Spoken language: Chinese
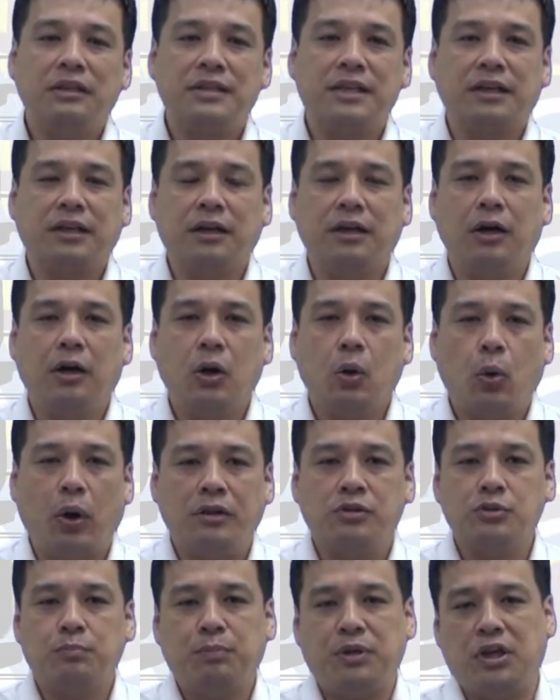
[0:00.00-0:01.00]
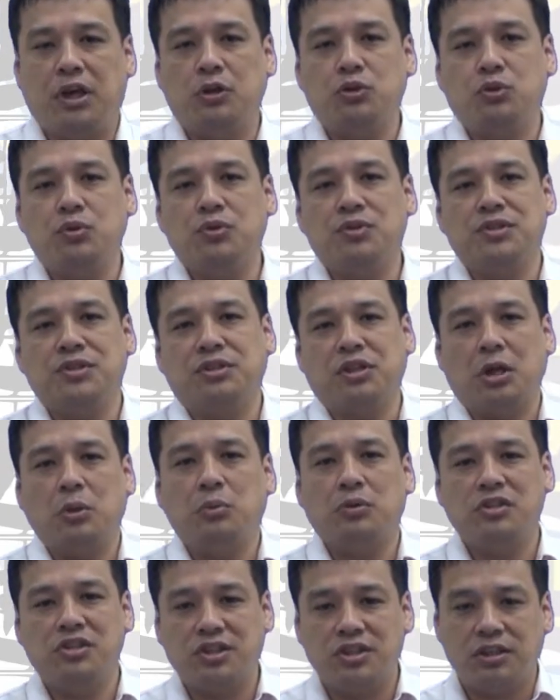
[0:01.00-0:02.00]
这个缓 p H 值等
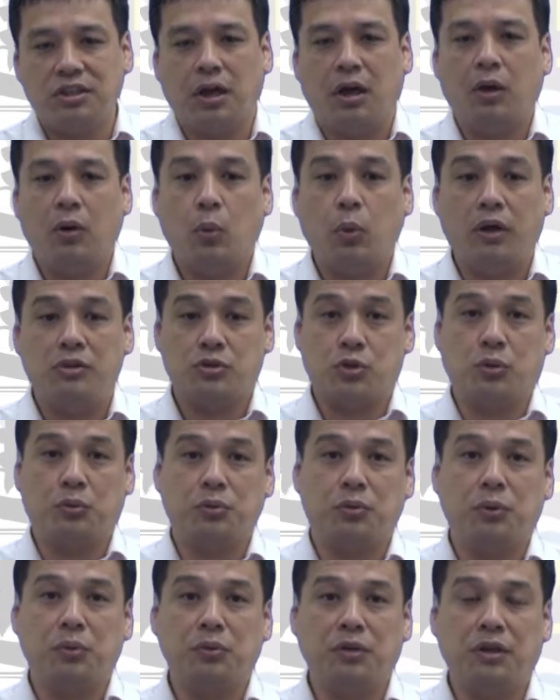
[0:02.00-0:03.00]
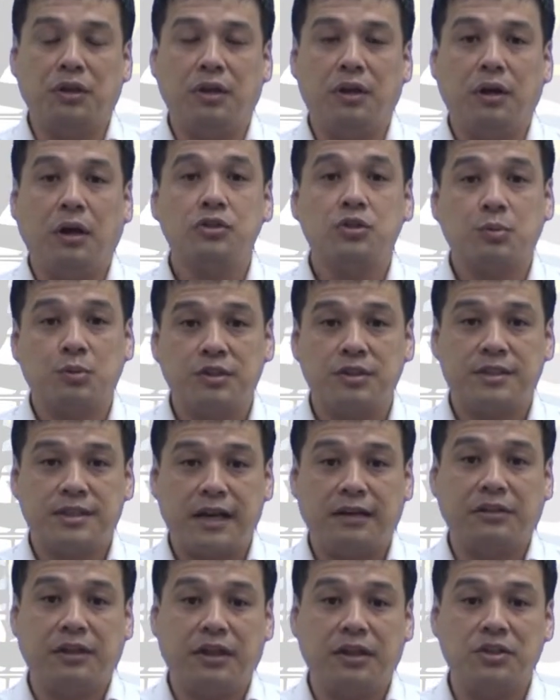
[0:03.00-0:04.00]
于七的缓冲溶液？是不是
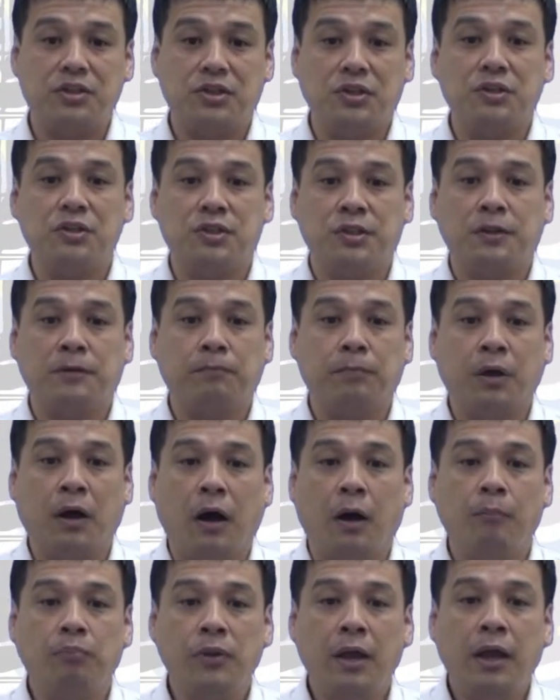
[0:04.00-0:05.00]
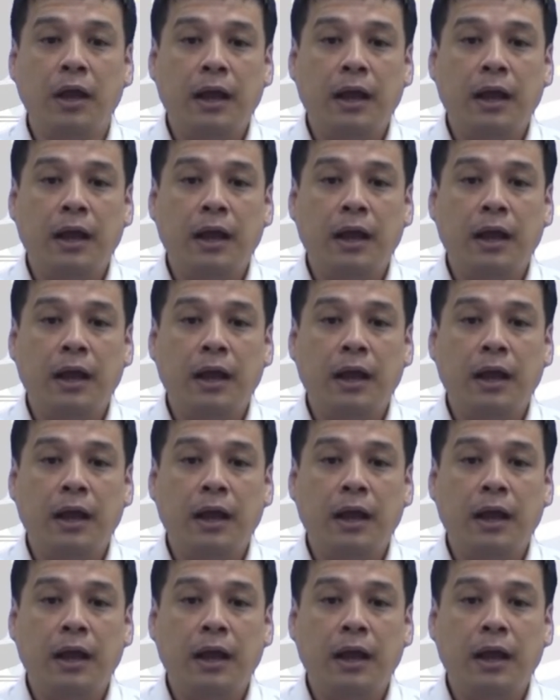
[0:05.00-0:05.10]
这样的一个情形啊？